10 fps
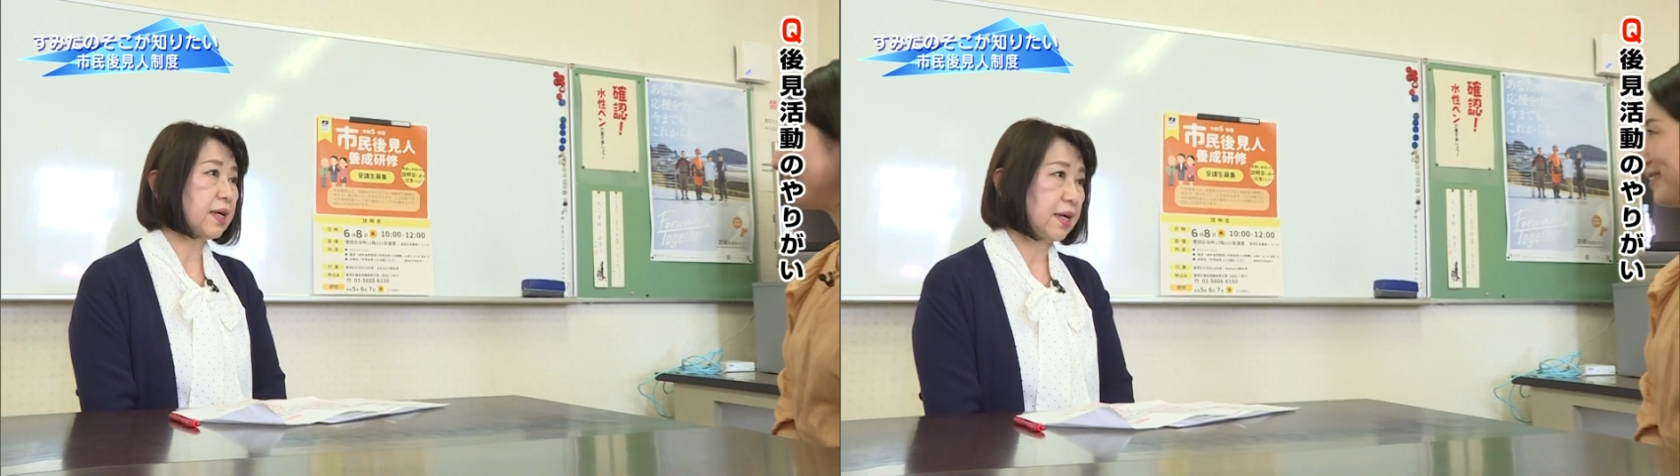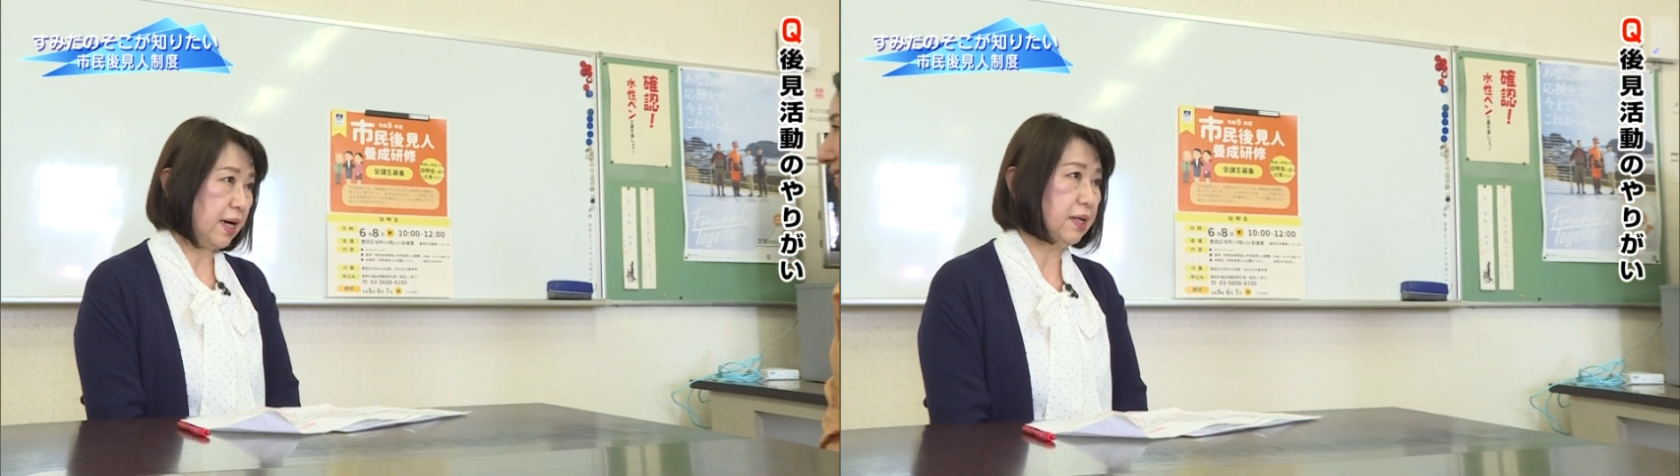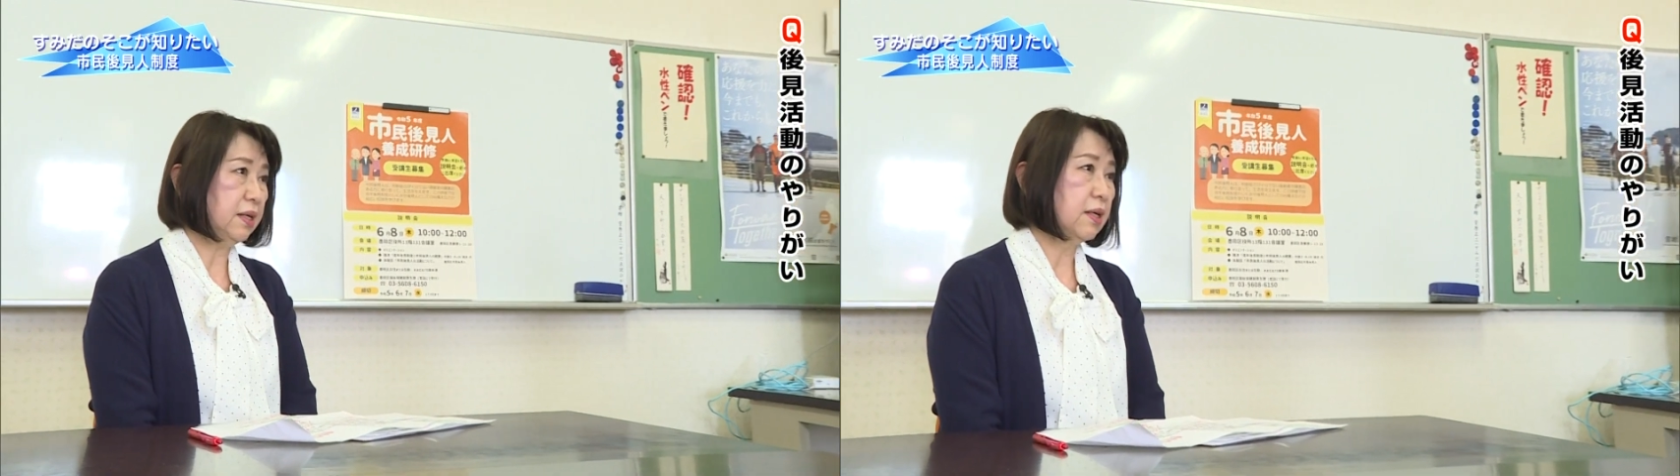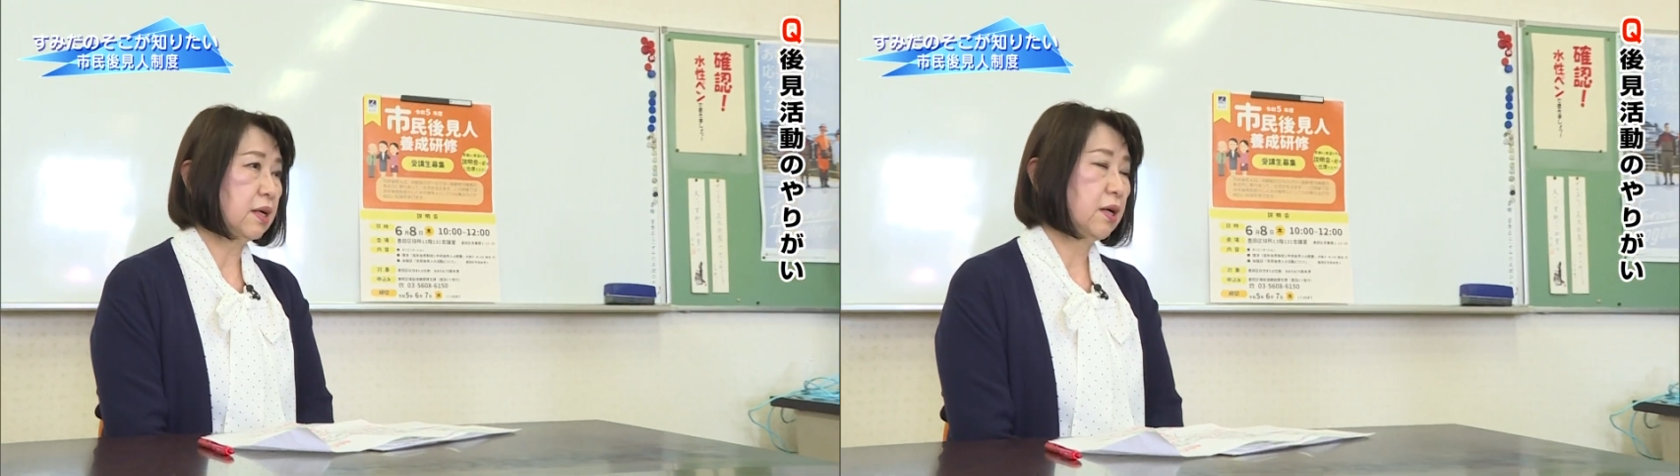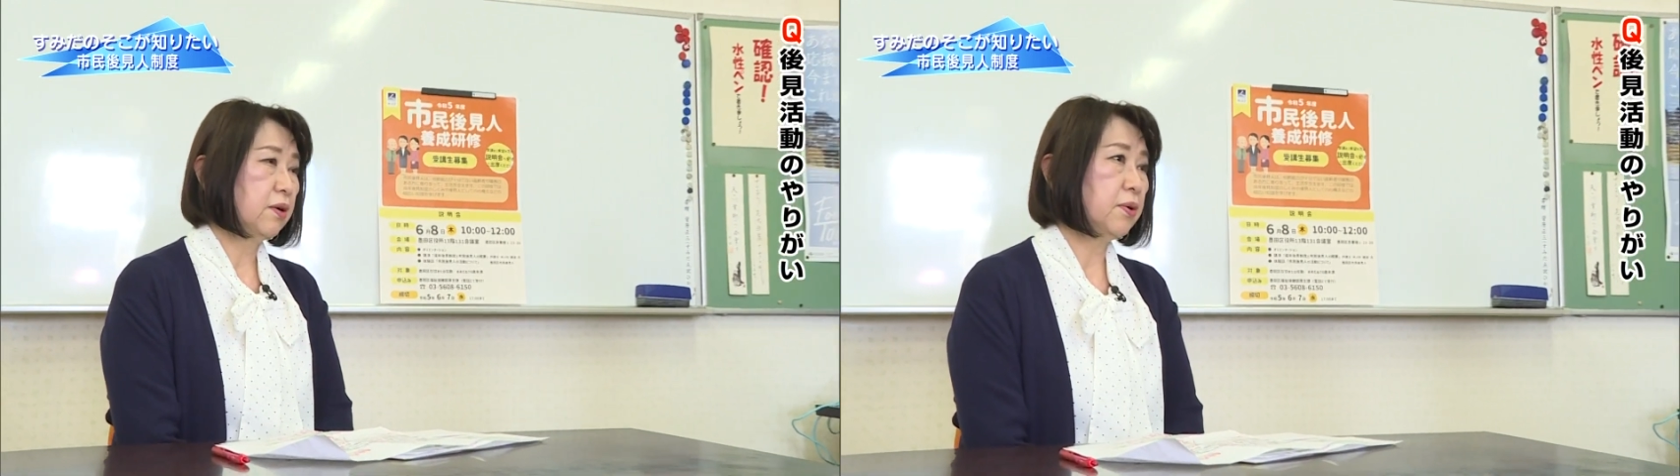1回
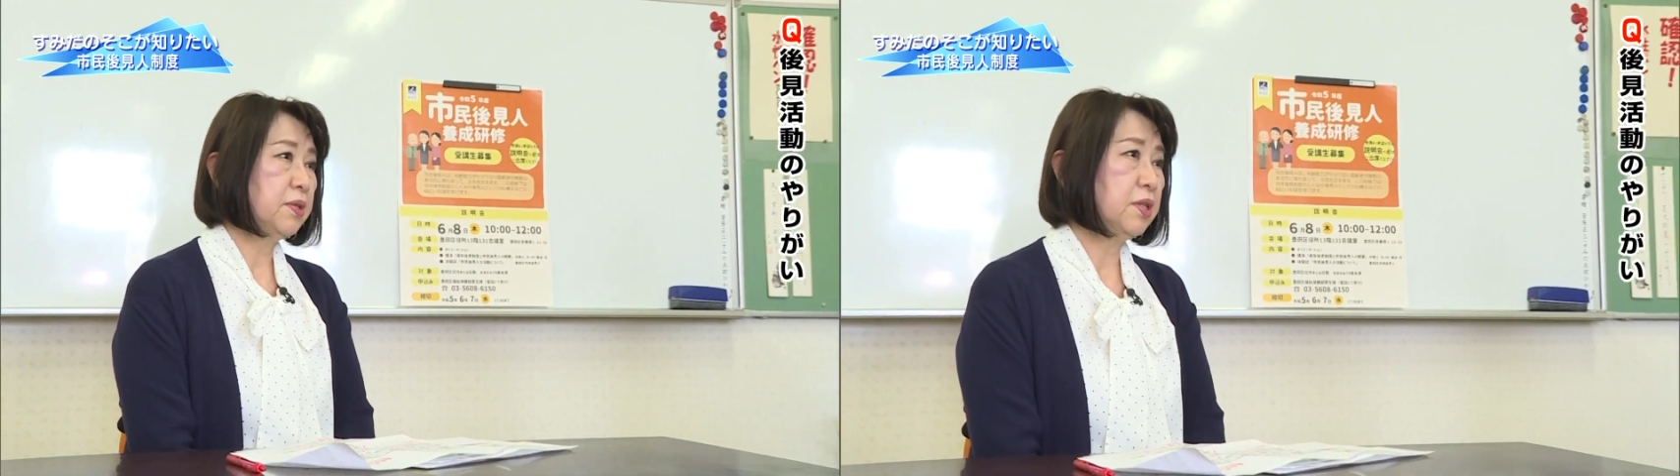老